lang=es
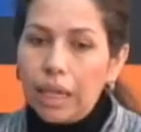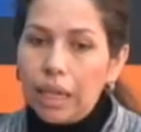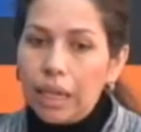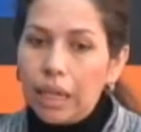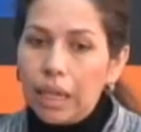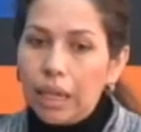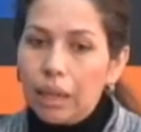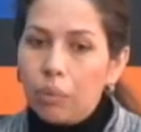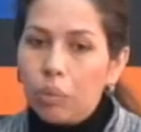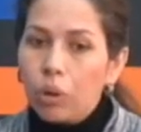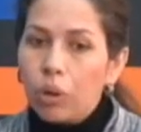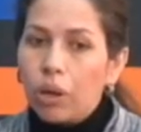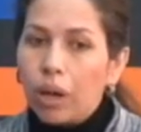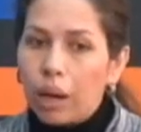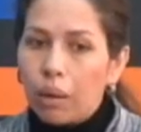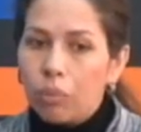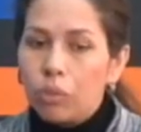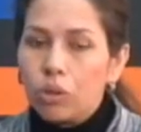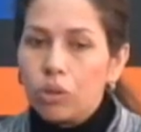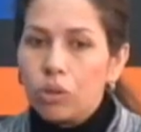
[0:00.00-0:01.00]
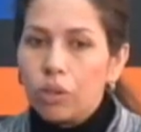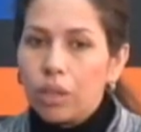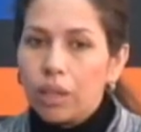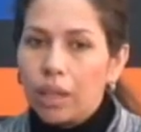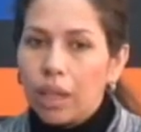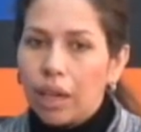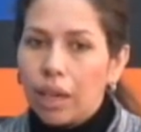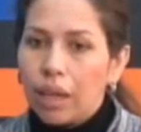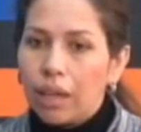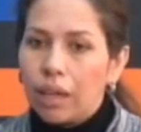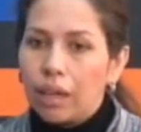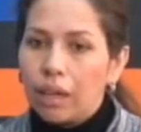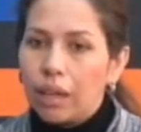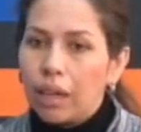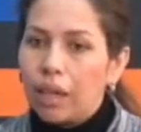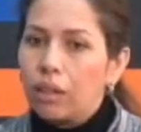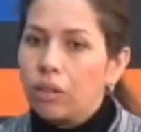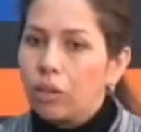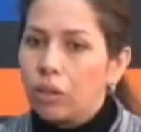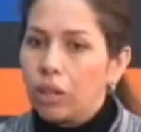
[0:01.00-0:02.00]
Y buscamos que
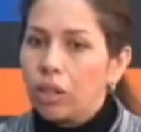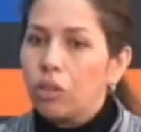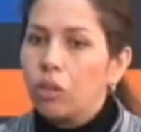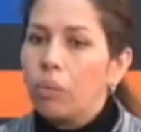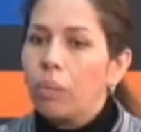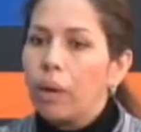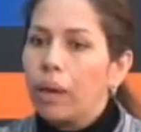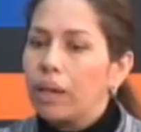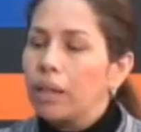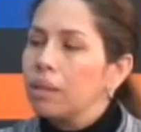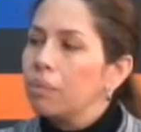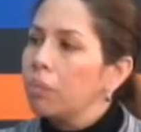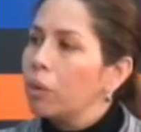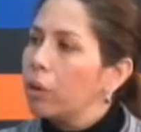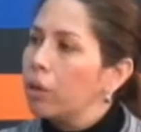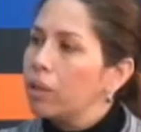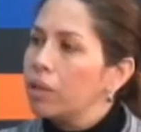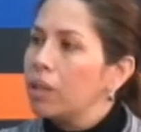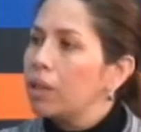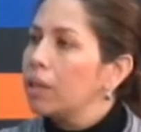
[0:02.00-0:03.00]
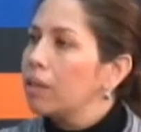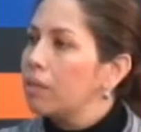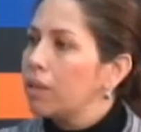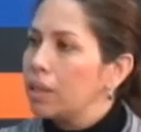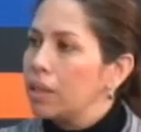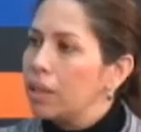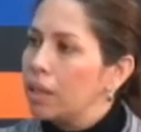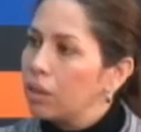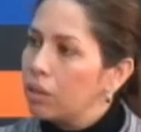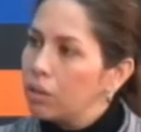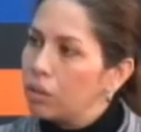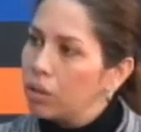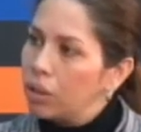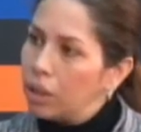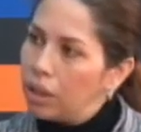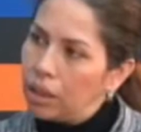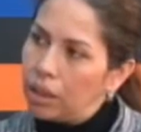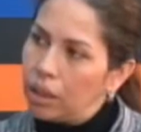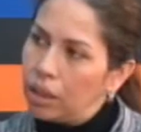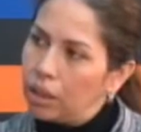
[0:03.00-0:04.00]
es, con estos planes poder satisfacer
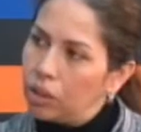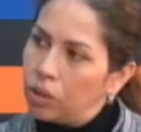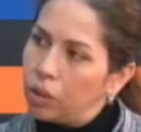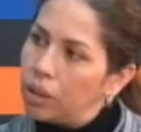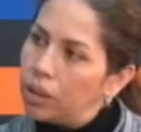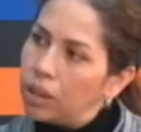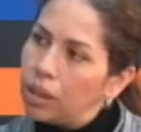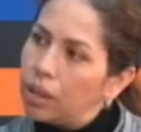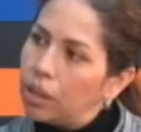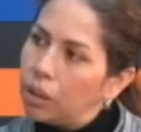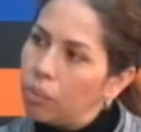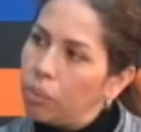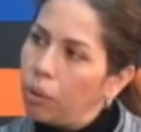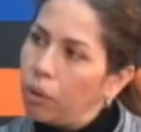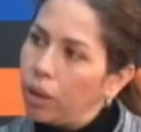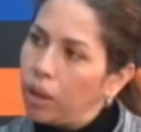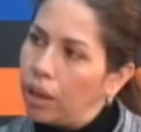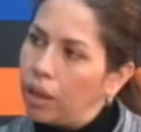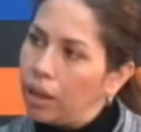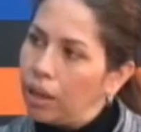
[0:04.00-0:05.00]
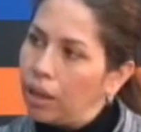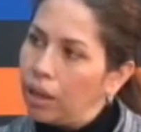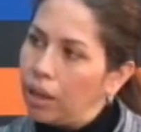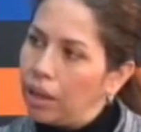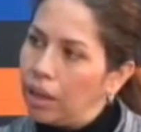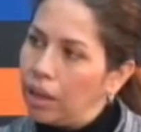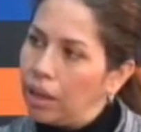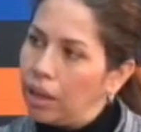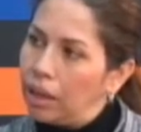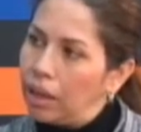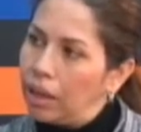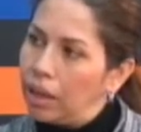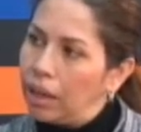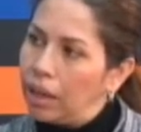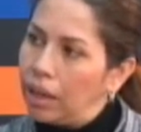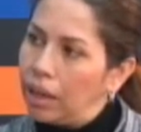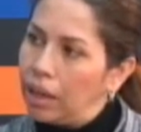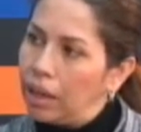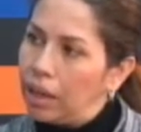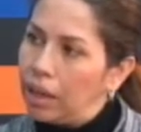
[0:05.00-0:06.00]
eh, todo ese tipo
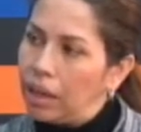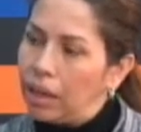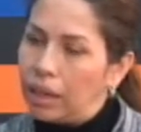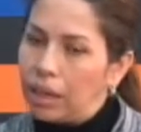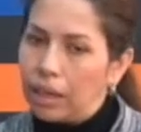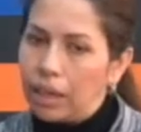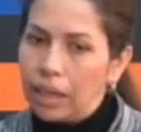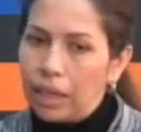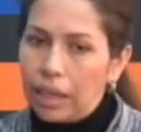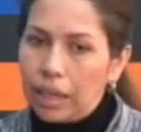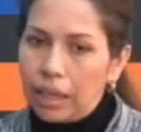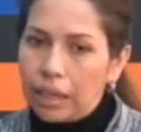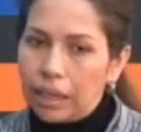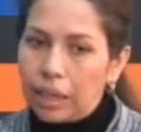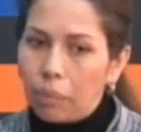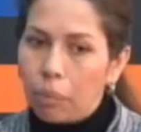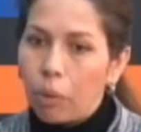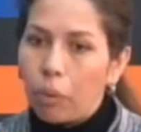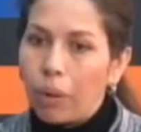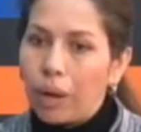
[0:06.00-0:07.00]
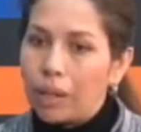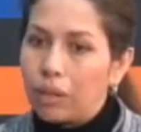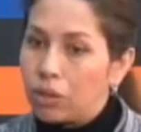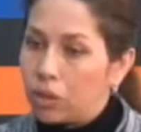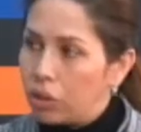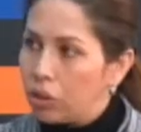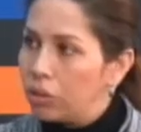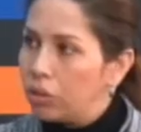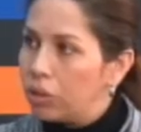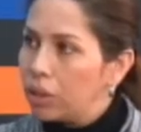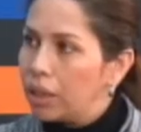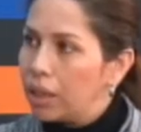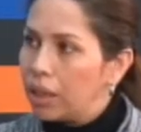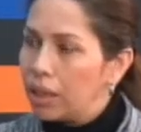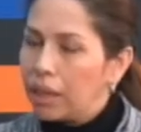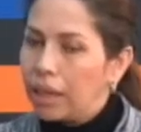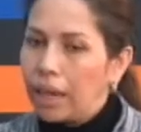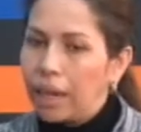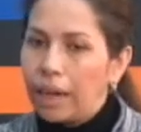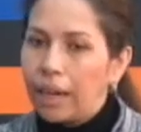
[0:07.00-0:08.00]
de, población
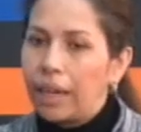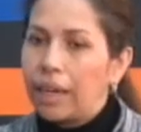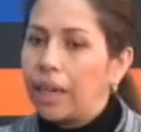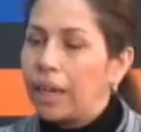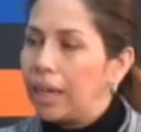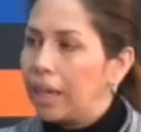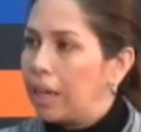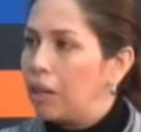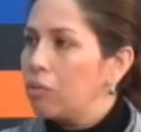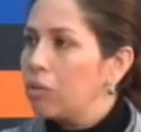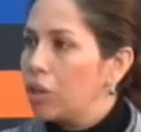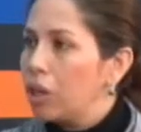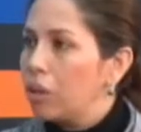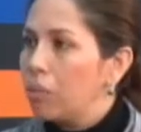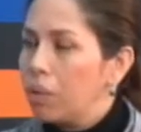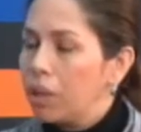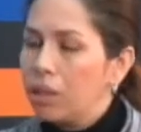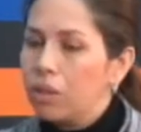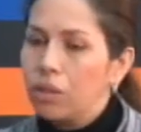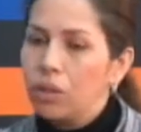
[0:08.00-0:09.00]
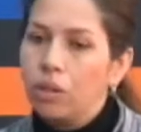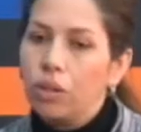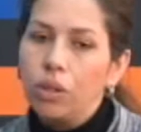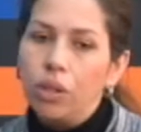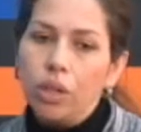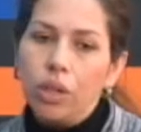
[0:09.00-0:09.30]
que requería un servicio